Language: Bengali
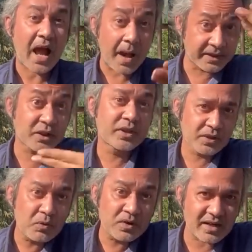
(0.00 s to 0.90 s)
আমাদের হচ্ছে
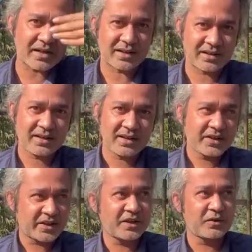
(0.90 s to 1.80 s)
উল্টাটা
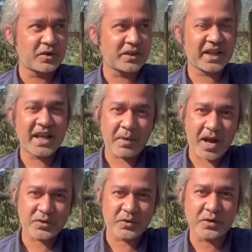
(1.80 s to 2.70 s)
সেটি হলো যে এই
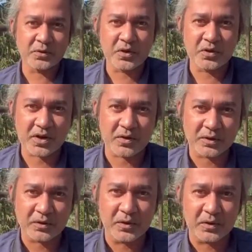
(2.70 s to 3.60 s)
ভাস্কর্য তৈরি করার
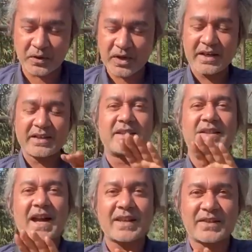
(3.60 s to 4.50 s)
অর্থ হলো যে
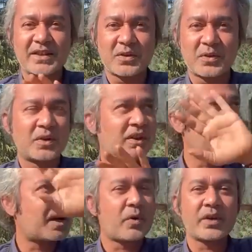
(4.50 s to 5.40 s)
যা ছিল
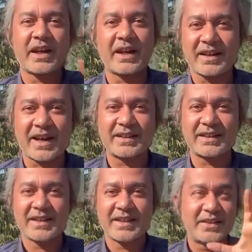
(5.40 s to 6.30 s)
তা বনে আর নাই
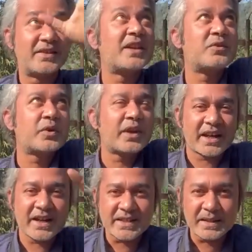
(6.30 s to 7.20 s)
যেটুকু
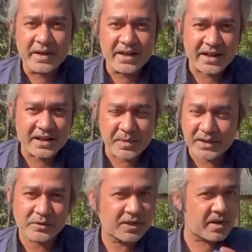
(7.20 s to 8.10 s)
এখানে সিমেন্ট আর ইট
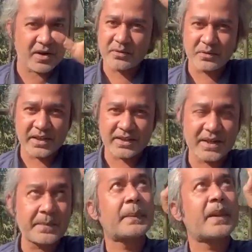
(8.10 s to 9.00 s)
পাথর দিয়ে বানানো হয়েছে
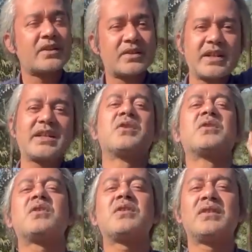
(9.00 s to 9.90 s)
সেটি
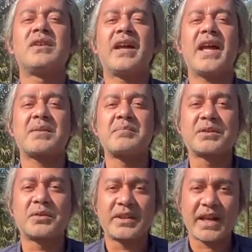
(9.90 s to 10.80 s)
হলো
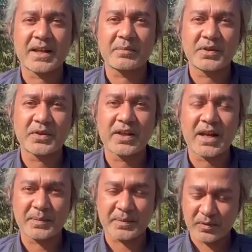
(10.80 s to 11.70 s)
একমাত্র দেখার বিষয়
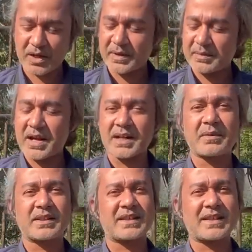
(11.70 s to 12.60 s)
আপনার পোলাপান মান্ডা
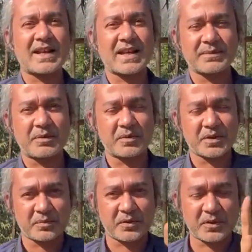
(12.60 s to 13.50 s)
বাচ্চা যারা আছে
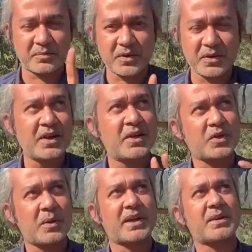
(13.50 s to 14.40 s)
ভবিষ্যৎ প্রজন্ম
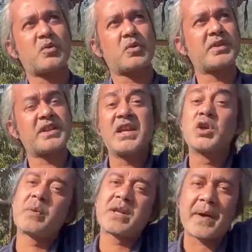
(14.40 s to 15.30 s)
সবাইকে বলবেন যে
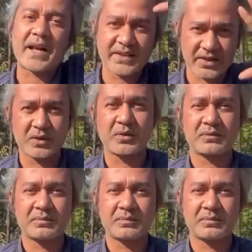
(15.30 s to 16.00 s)
এইরকম একটা পাখি ছিল